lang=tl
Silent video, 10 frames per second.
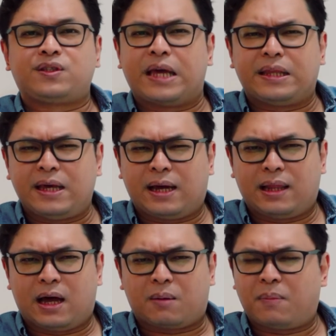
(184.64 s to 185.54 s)
Steady ka
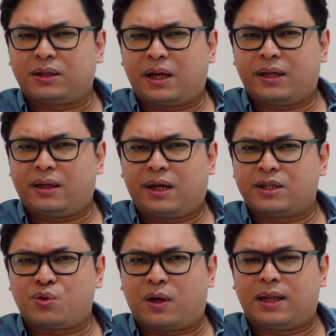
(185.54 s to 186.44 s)
lang,
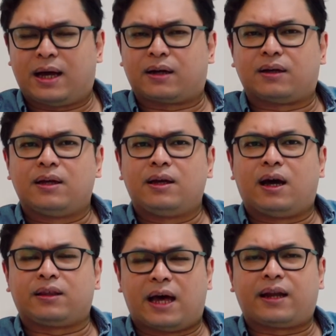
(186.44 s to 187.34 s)
magdire-diretso ka lang,
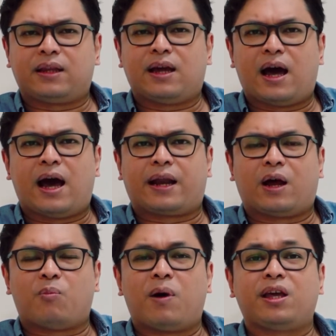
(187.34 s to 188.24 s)
at darating ang
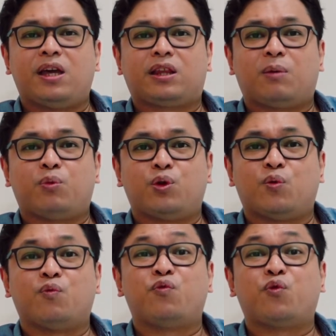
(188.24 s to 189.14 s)
araw, makikita mo
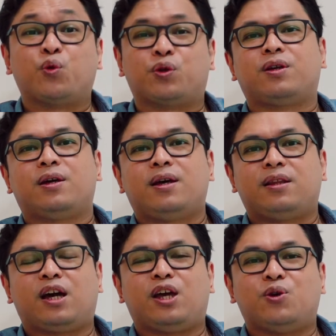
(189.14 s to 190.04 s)
yung fruit
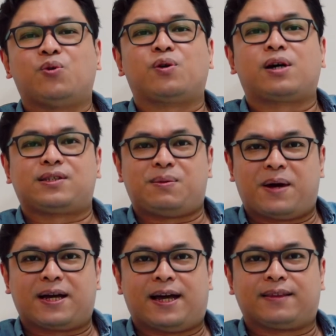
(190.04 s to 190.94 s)
ng iyong
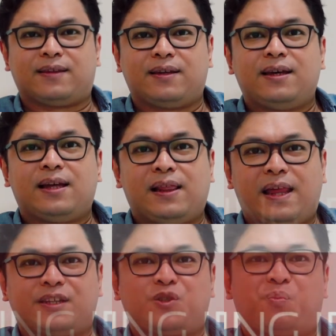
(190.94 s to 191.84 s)
kasipagan.
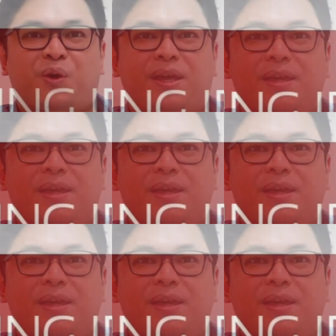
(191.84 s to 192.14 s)
Let us pray.